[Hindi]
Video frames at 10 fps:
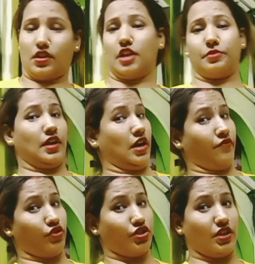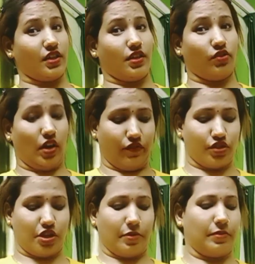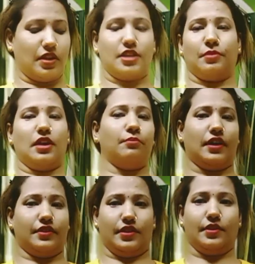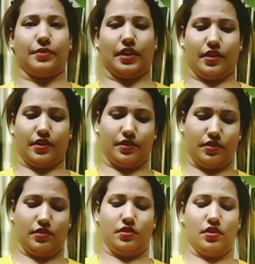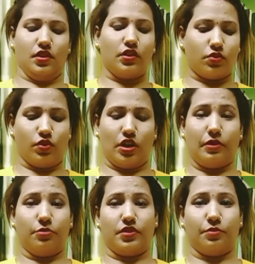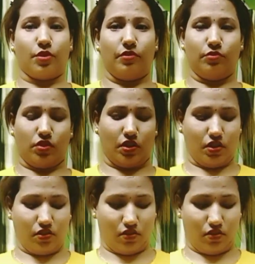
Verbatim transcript: आज मैंने हेड वॉश लिया था ना तो हेड वॉश के बाद मैंने आज बाल बांध दिया है खुले बालों में इतनी प्रॉब्लम होती है ना